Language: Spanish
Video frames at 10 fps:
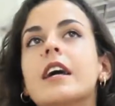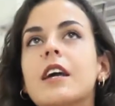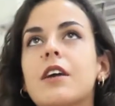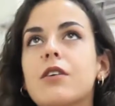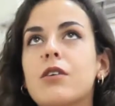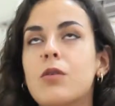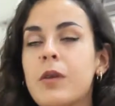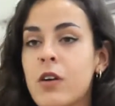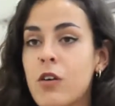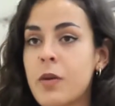y yo
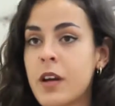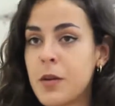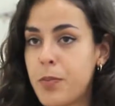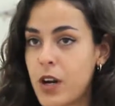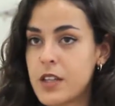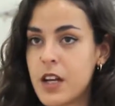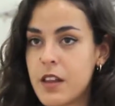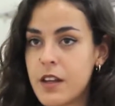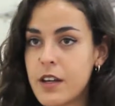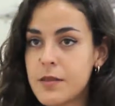vengo los viernes por la
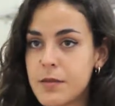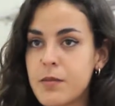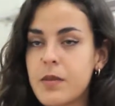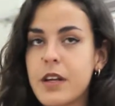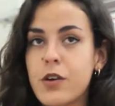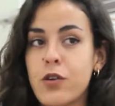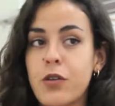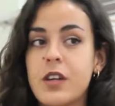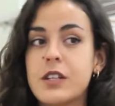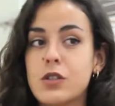tarde.
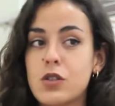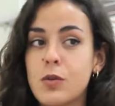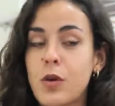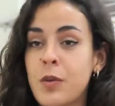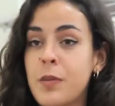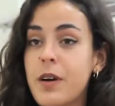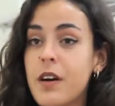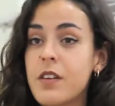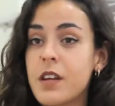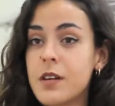Conocí esto por mi
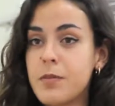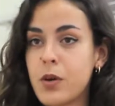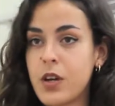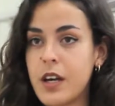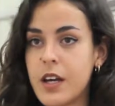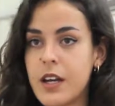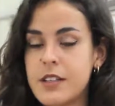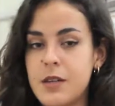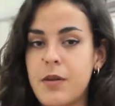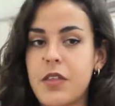padre porque
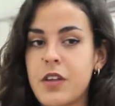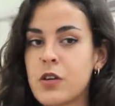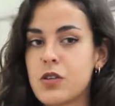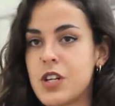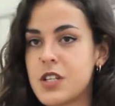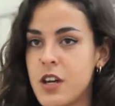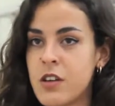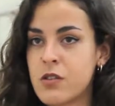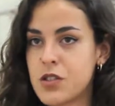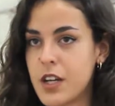él lleva 5 o 6
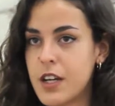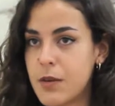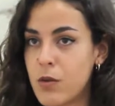años aquí de